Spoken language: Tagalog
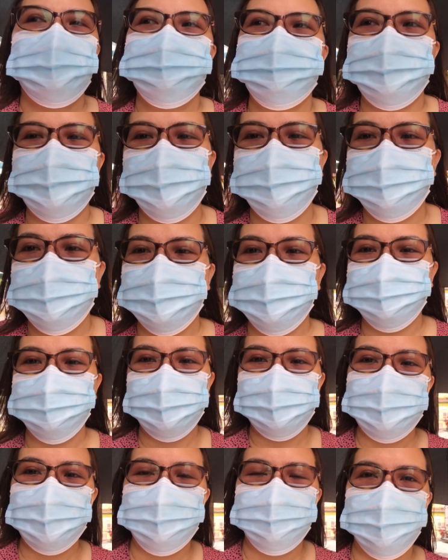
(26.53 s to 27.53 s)
Pero ngayon
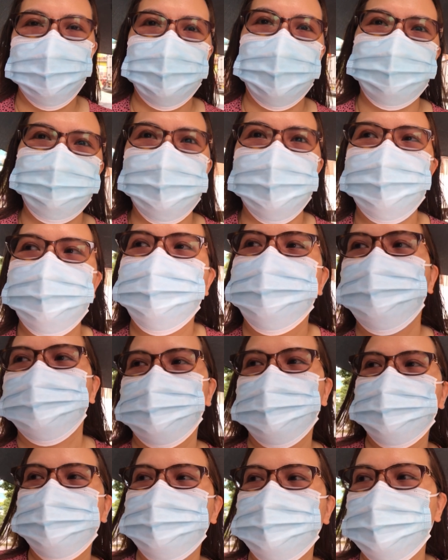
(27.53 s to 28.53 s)
ang dami naming
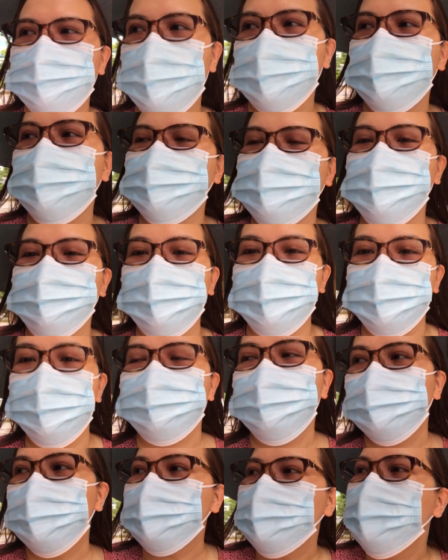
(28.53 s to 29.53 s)
kailangan gawin.
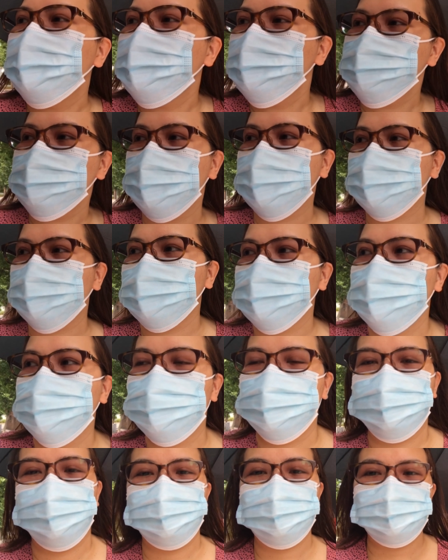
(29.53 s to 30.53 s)
Pero
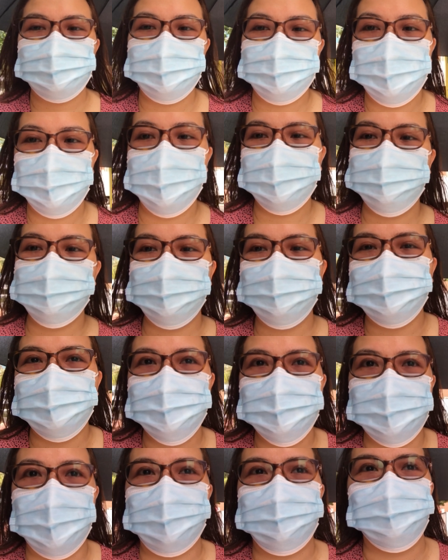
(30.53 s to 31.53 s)
kailangan mabilis
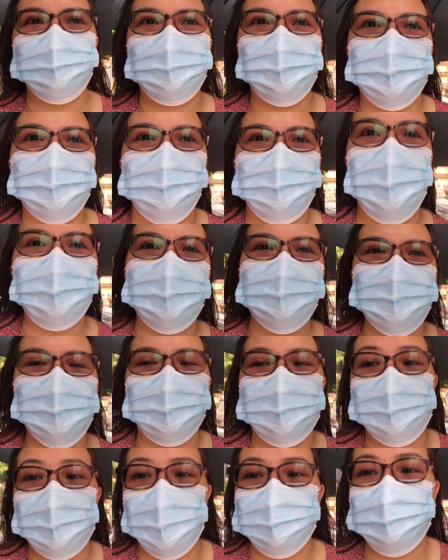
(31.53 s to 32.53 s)
naming magawa kasi
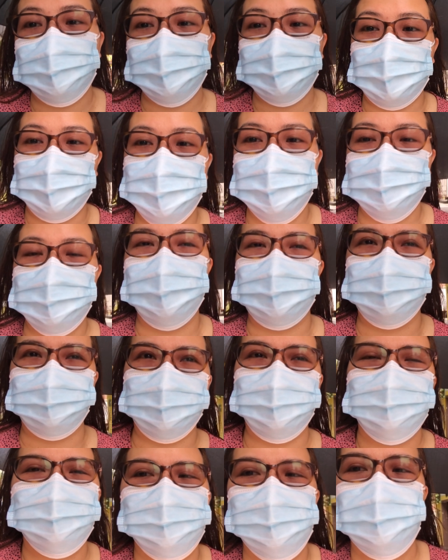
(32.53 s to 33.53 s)
ang daming case dito.